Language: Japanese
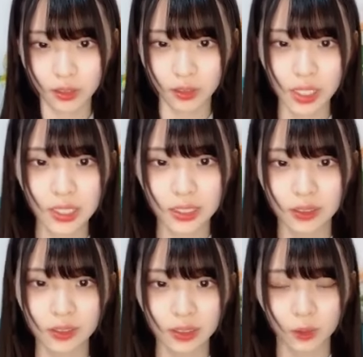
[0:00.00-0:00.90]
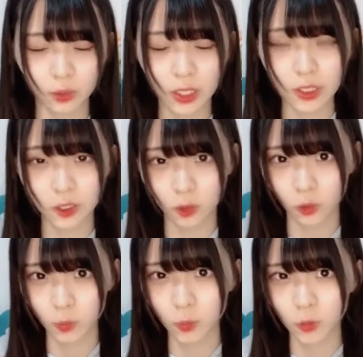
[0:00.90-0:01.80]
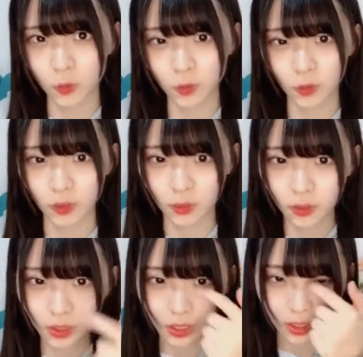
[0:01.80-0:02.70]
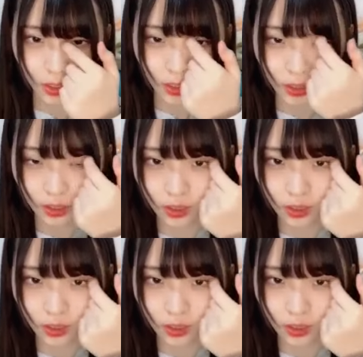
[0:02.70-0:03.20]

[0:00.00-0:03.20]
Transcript: オレンジ塗ったオレンジそのものを塗るのどんな人間